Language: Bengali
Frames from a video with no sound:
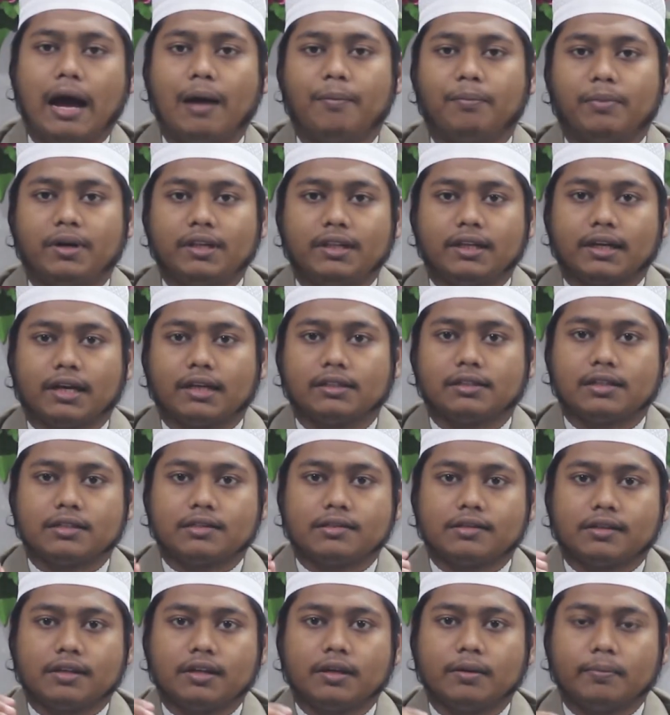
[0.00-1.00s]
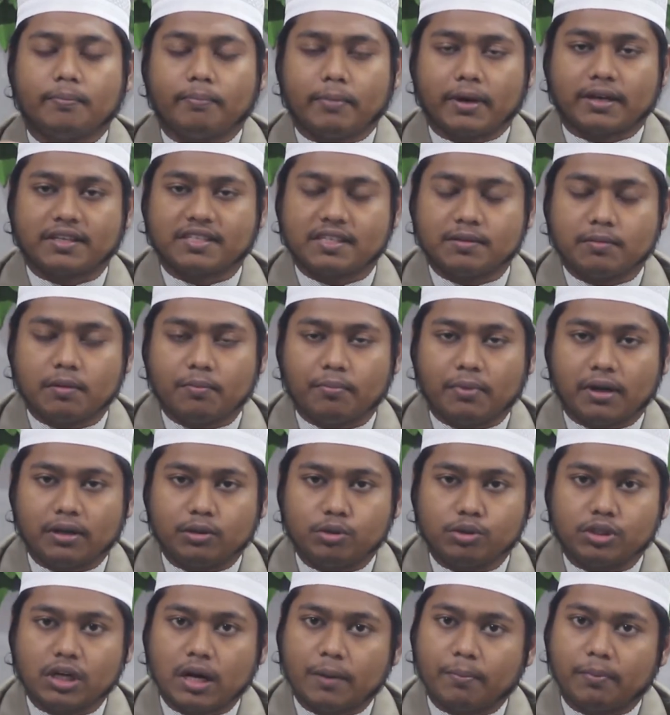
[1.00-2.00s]
আমরা দেখা যাচ্ছে ম্যাক্সিমাম
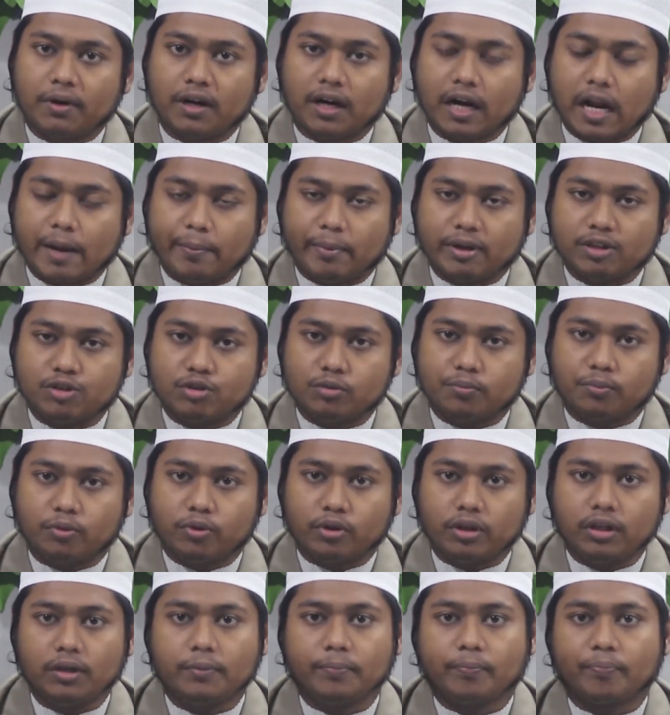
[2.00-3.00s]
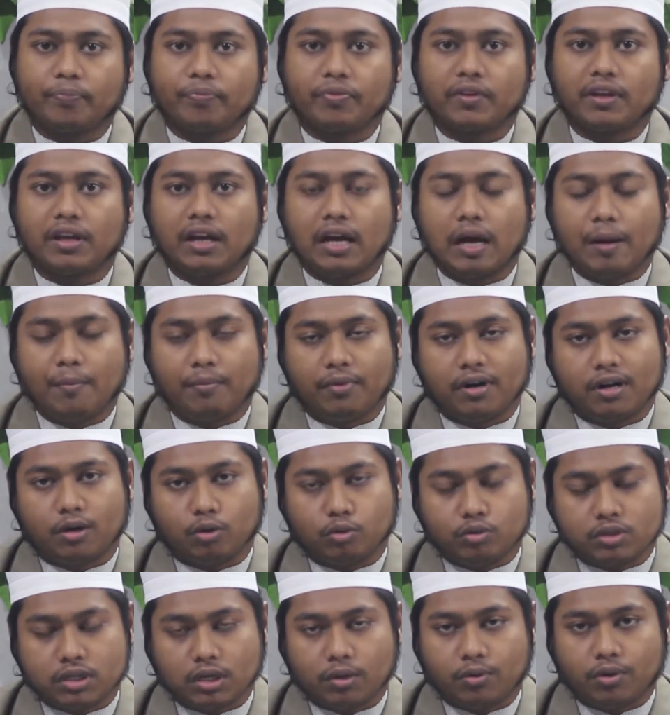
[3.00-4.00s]
মানুষ আমরা নামাজও পড়ি আমরা
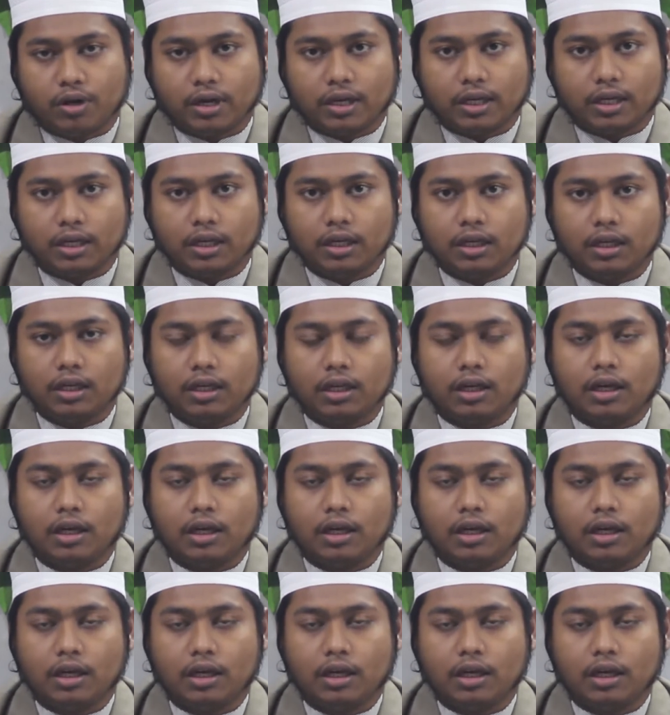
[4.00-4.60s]
রোজাও রাখি